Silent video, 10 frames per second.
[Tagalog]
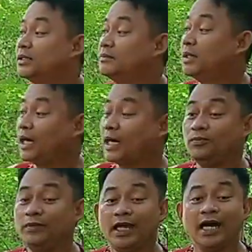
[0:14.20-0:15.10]
mga
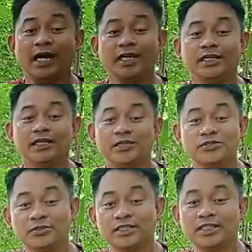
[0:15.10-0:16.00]
kalubian,
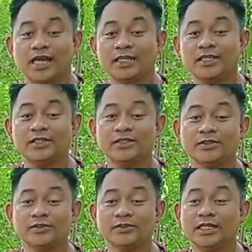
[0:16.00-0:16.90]
lansunisan
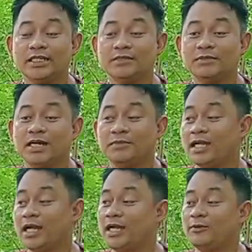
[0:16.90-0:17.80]
o kaning mga
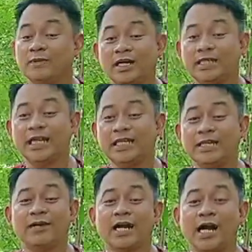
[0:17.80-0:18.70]
manggahan o mga daghan kay
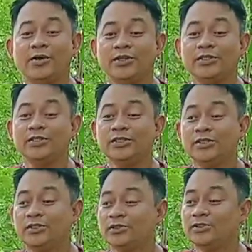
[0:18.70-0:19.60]
mga kahoy.
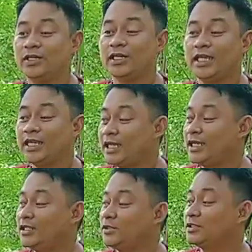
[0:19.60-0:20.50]
So ang area
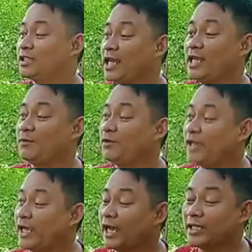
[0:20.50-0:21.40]
nato sayang gud
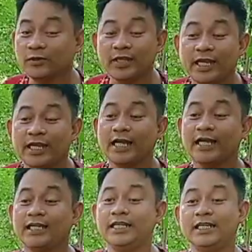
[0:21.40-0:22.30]
ng atong area
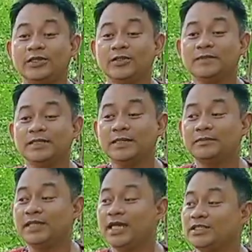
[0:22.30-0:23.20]
nga di nato
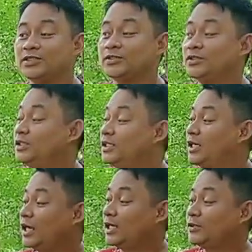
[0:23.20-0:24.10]
matamnan. So
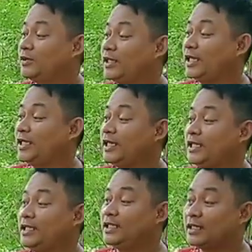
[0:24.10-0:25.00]
atong iya
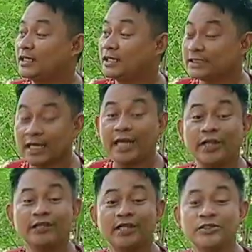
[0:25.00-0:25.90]
diri
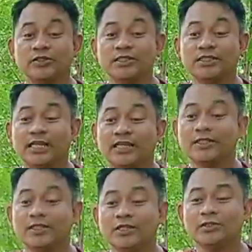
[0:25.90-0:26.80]
Kasagaran gud lansunisan.
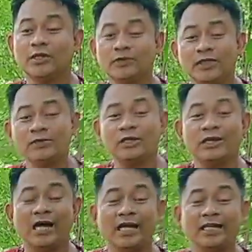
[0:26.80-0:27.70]
Akong
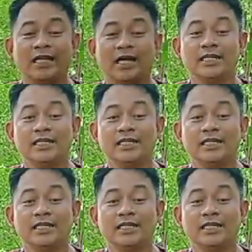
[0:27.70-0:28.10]
naunanaan ang